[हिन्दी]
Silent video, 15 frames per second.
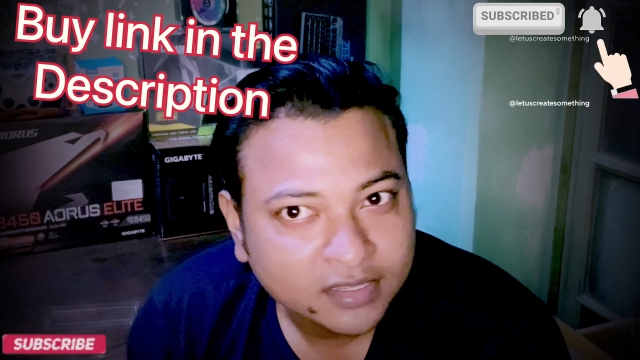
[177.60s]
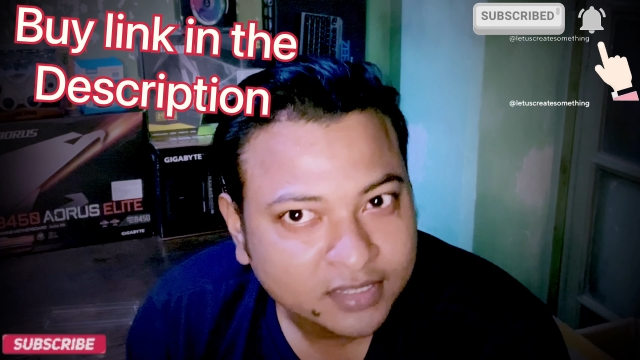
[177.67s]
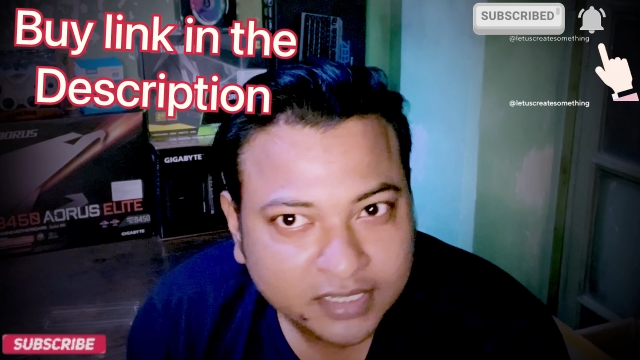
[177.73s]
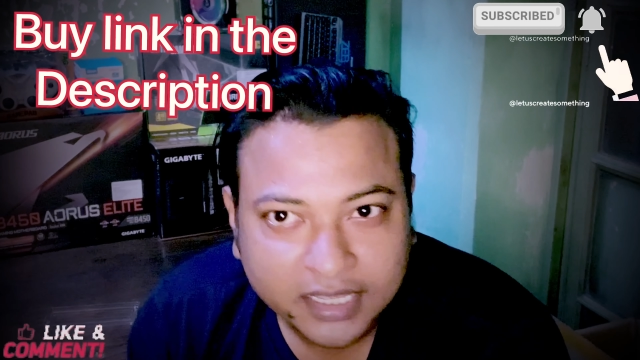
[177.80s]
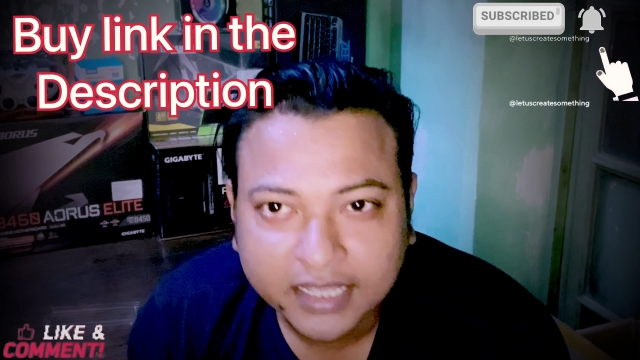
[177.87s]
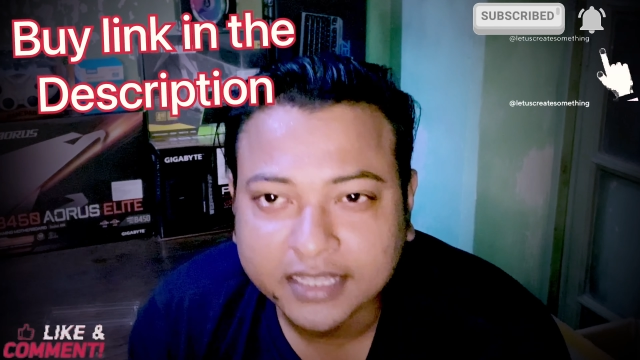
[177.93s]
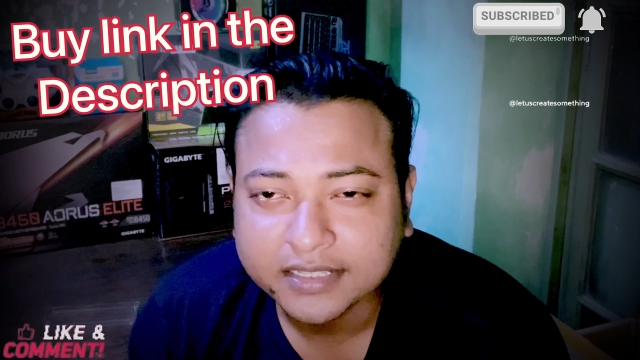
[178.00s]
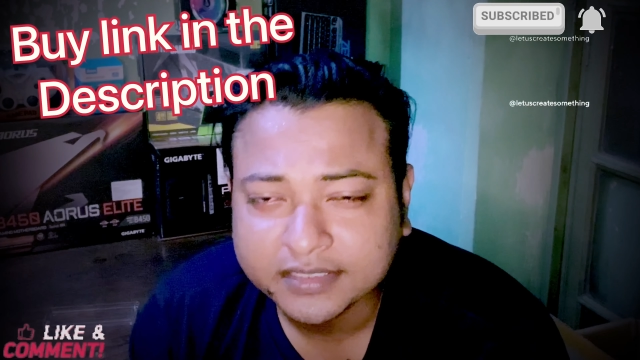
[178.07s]

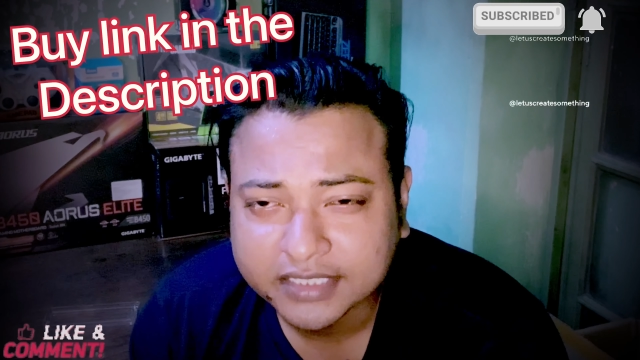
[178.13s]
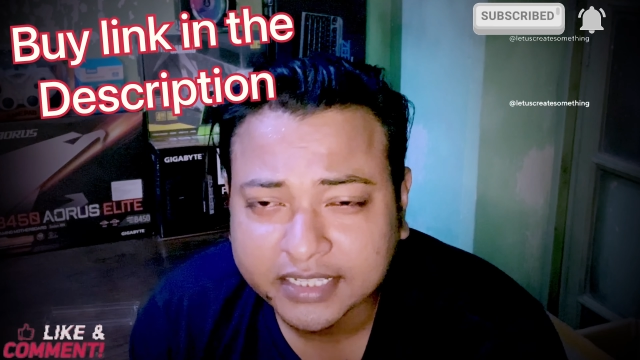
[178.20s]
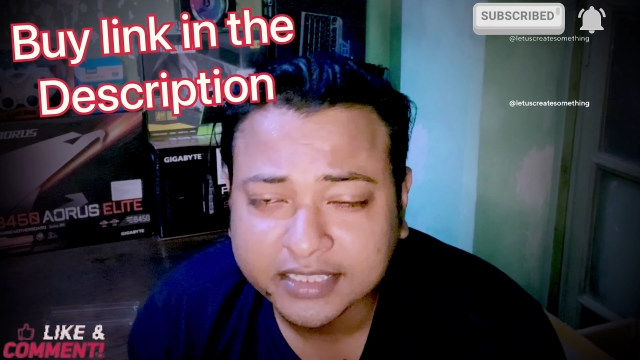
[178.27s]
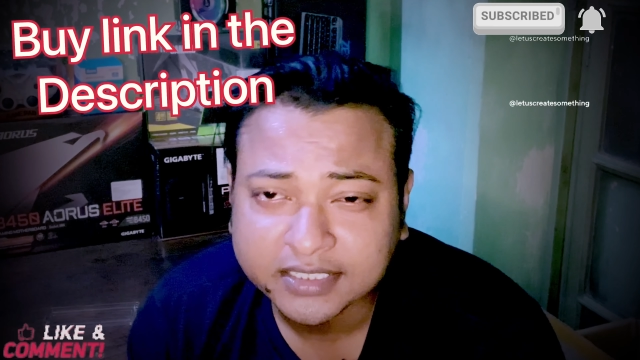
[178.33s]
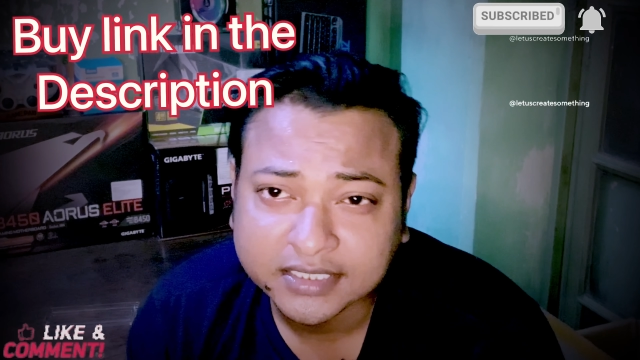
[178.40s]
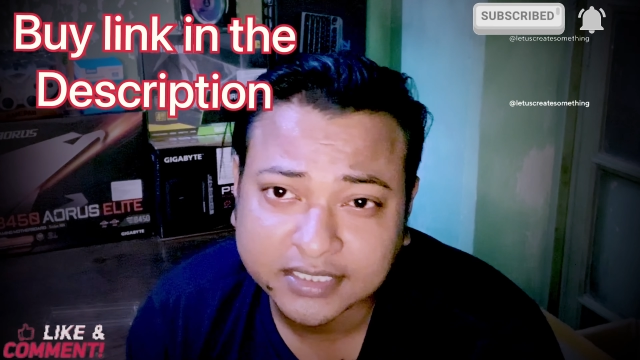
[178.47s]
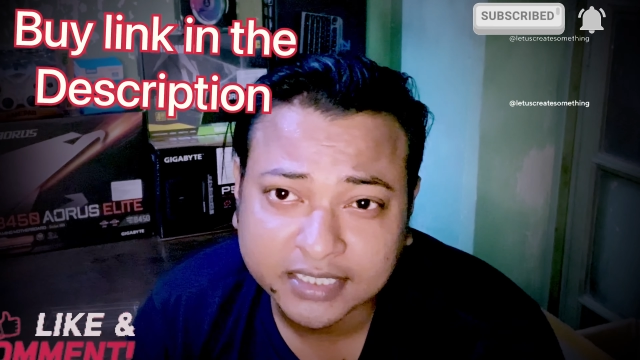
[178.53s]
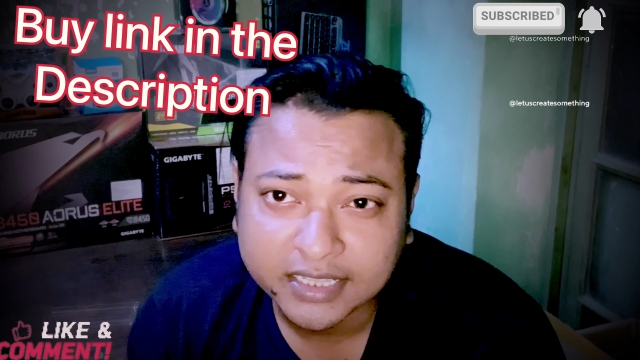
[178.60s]
कि
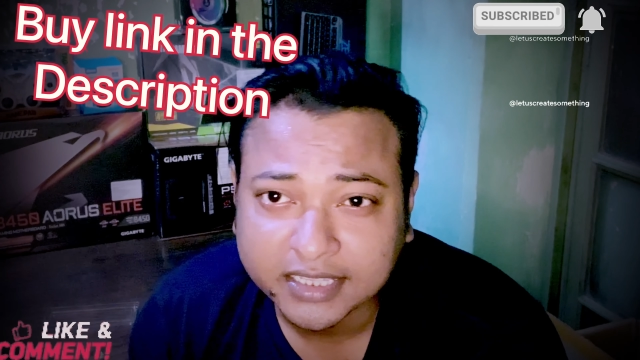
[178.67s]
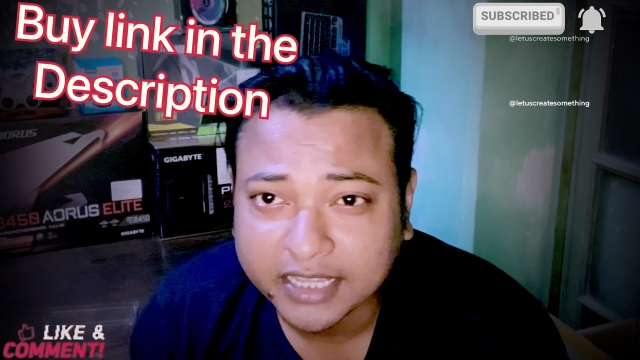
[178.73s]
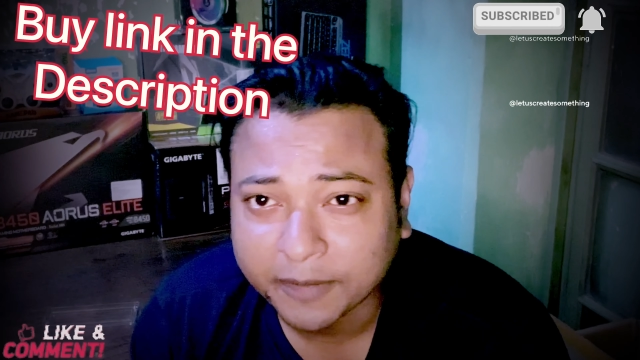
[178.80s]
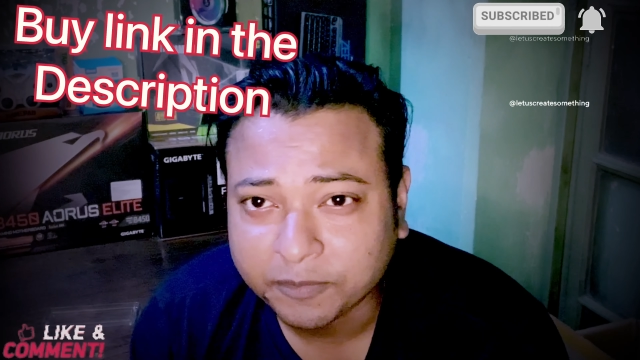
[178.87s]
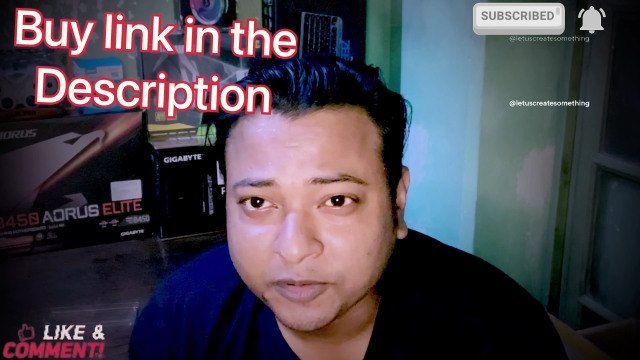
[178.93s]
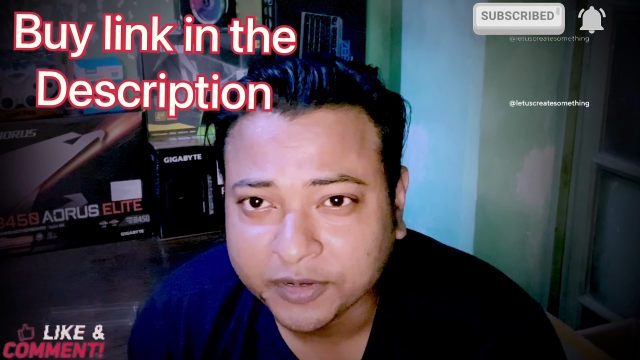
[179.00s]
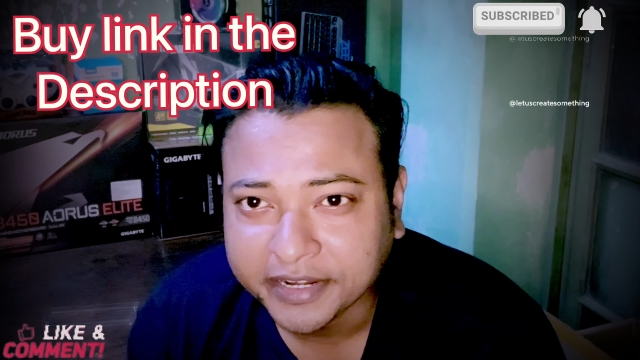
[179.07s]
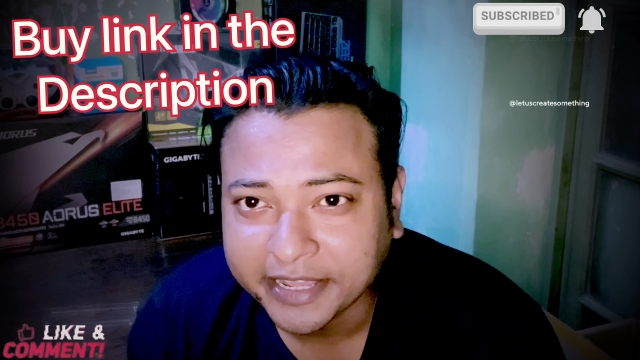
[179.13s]
जल्दी से जल्दी
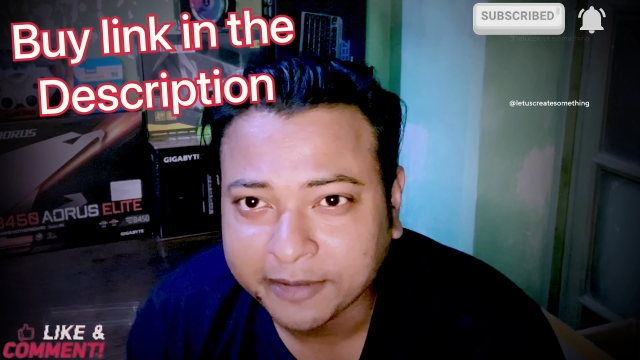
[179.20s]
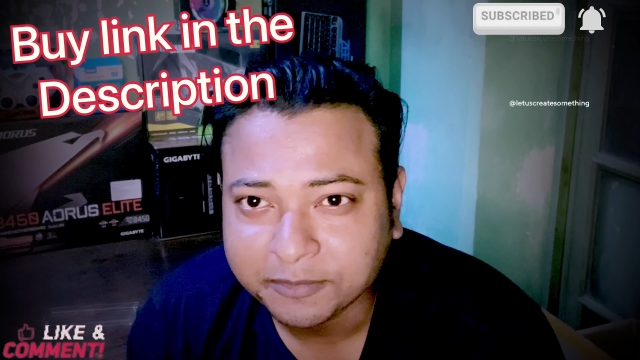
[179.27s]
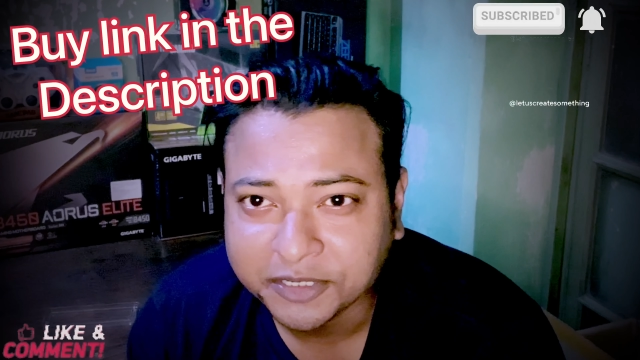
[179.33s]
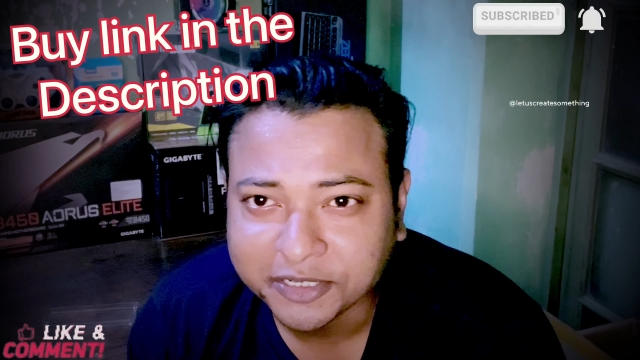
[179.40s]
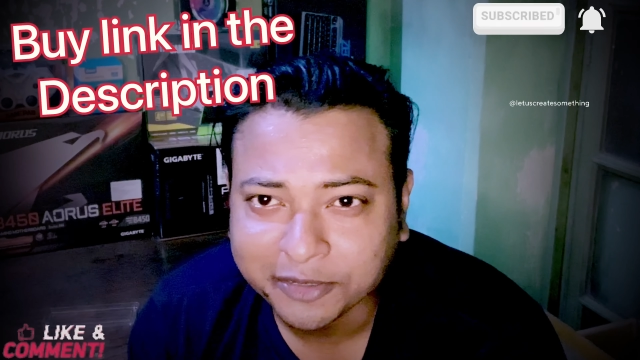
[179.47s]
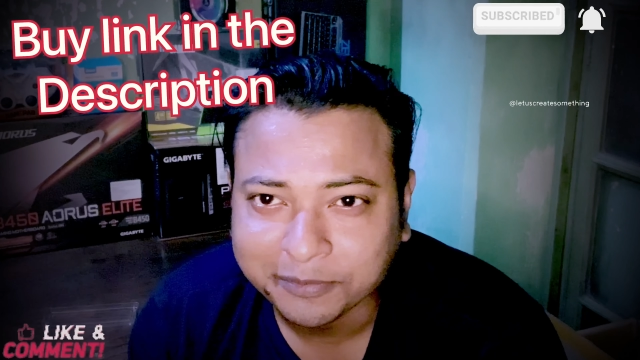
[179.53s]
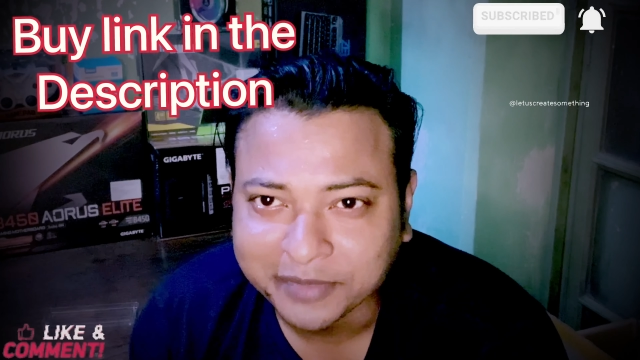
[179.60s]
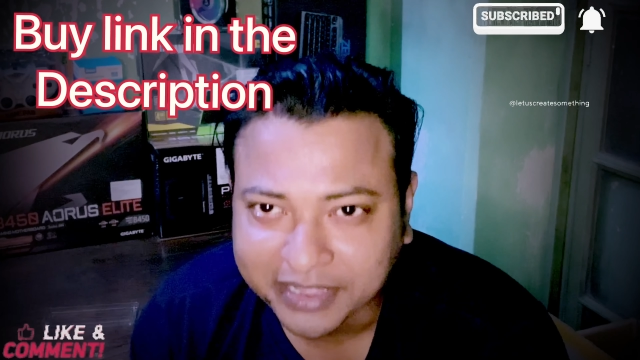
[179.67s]
आपको नया
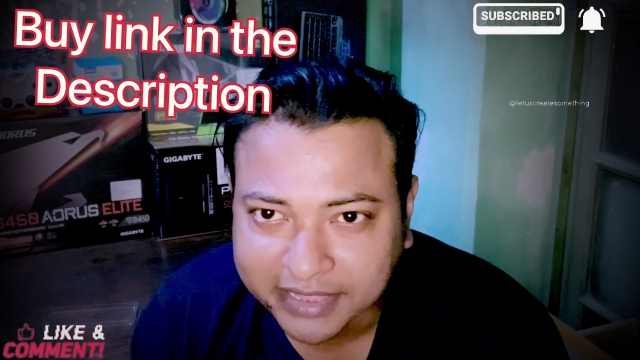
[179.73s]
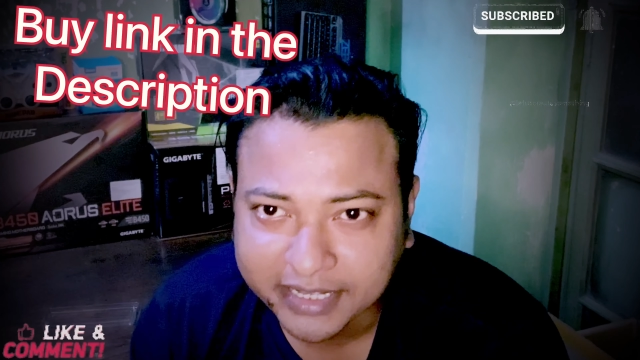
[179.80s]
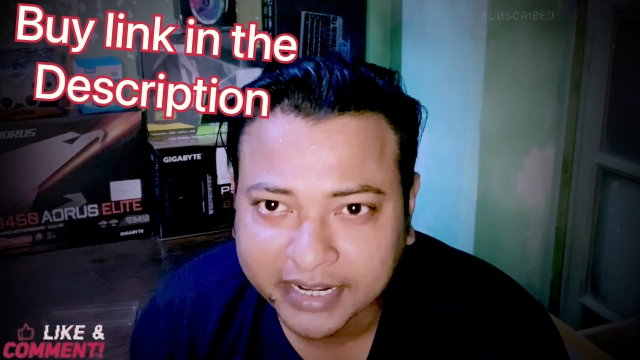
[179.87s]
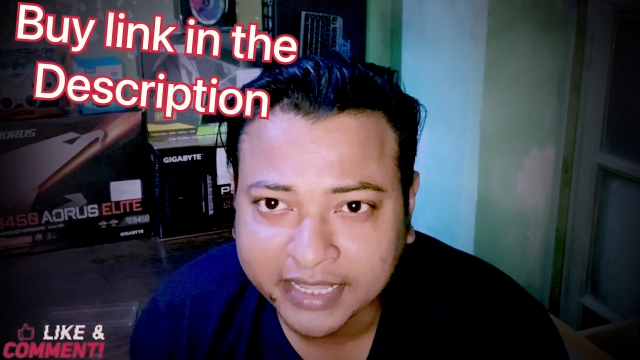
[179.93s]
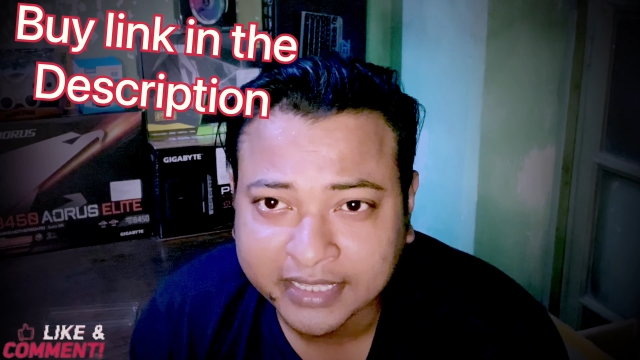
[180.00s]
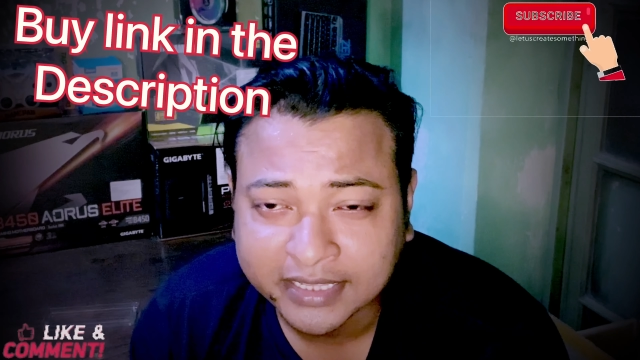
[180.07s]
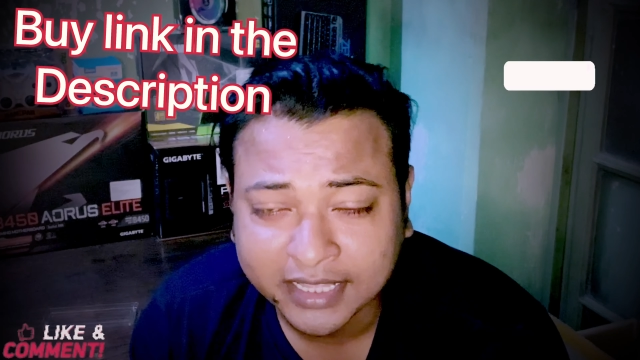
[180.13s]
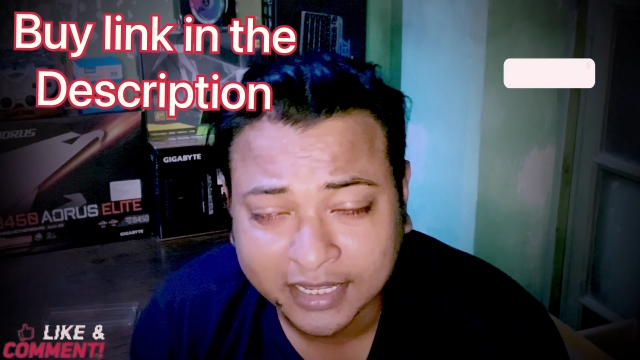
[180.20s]
वीडियो मिलते
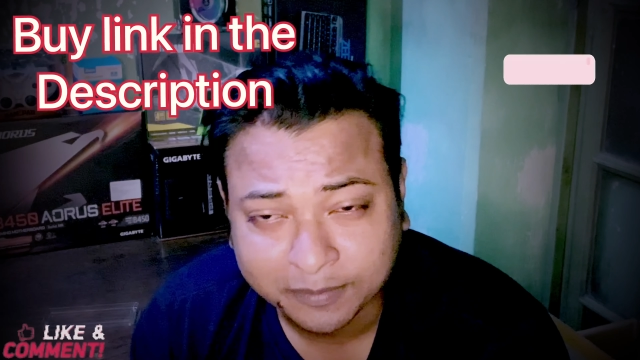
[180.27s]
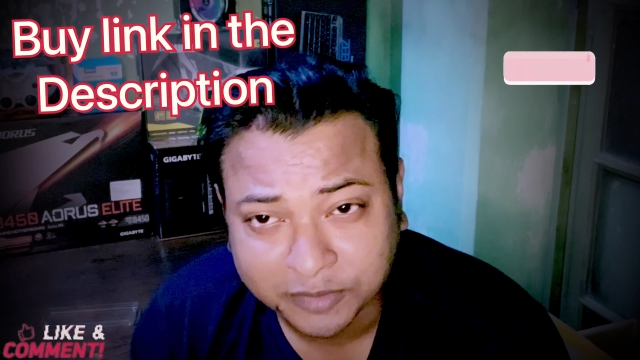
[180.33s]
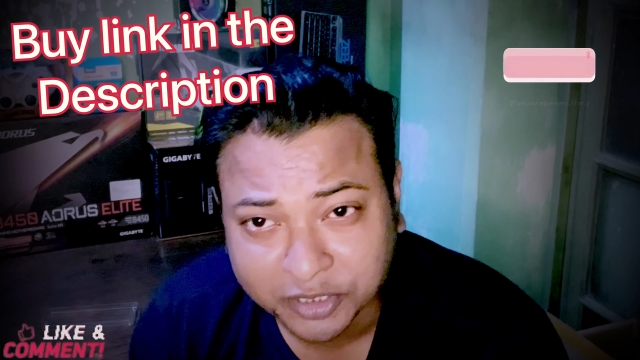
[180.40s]
रहे नया